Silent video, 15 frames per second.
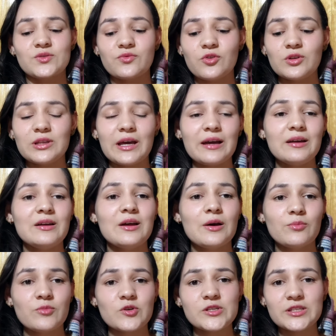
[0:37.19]
Vou estar tá
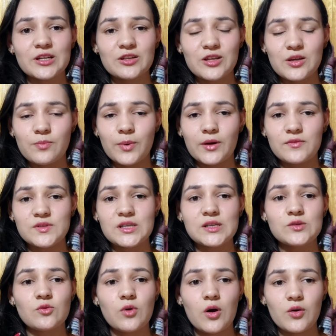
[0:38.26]
mostrando aqui para
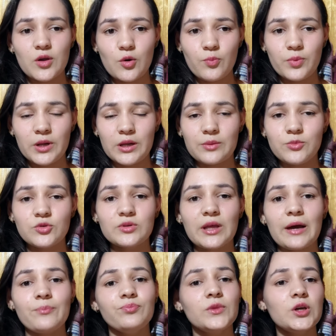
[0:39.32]
vocês qual que é o prêmio, tá?